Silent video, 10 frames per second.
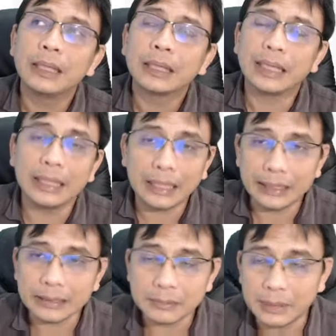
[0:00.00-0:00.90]

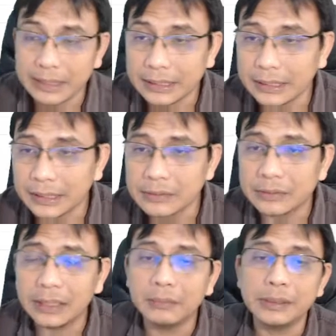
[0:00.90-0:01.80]
kadang-kadang sebagian kita
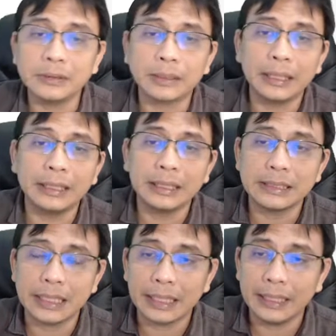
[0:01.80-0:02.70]
juga lebih suka dengan
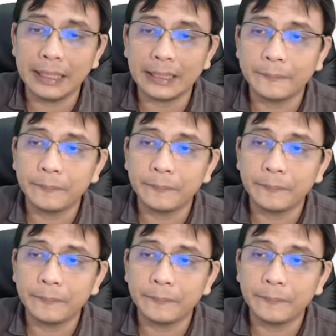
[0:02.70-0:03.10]
cara yang